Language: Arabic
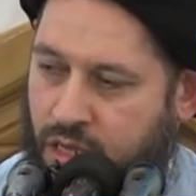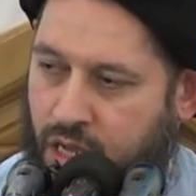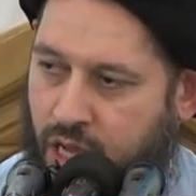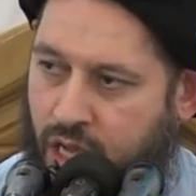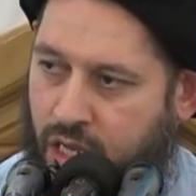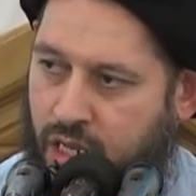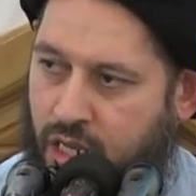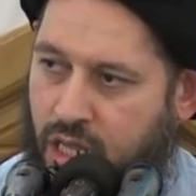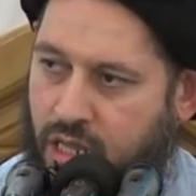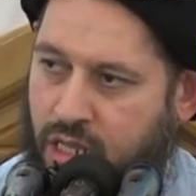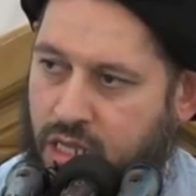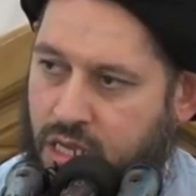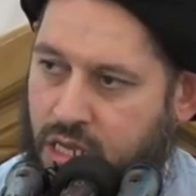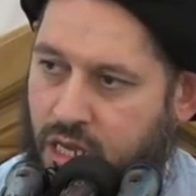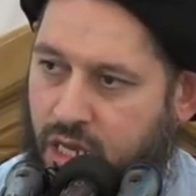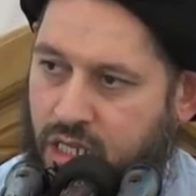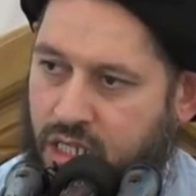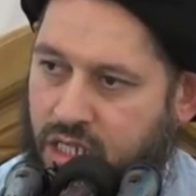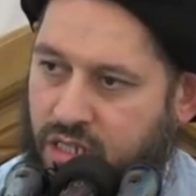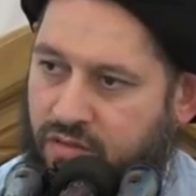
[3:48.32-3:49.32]
الذي
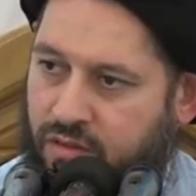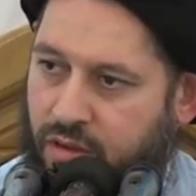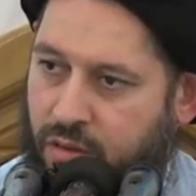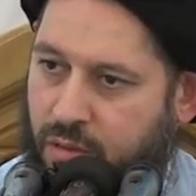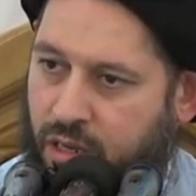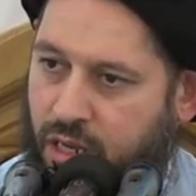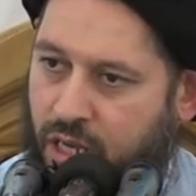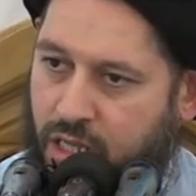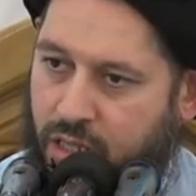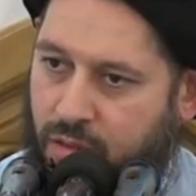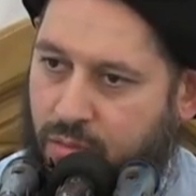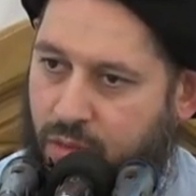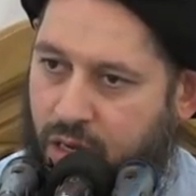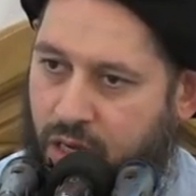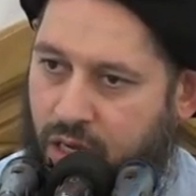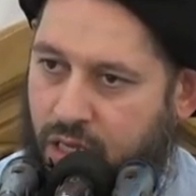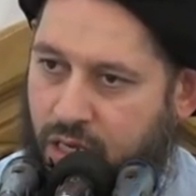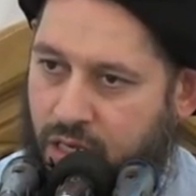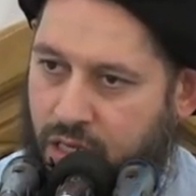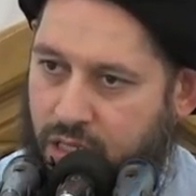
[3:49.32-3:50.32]
يعيش في بلاد
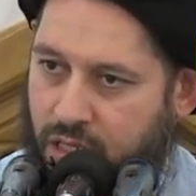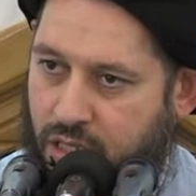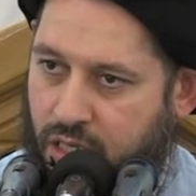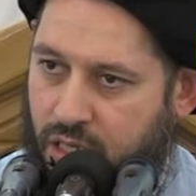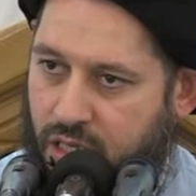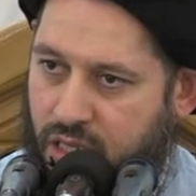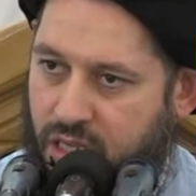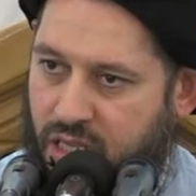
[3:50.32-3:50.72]
باردة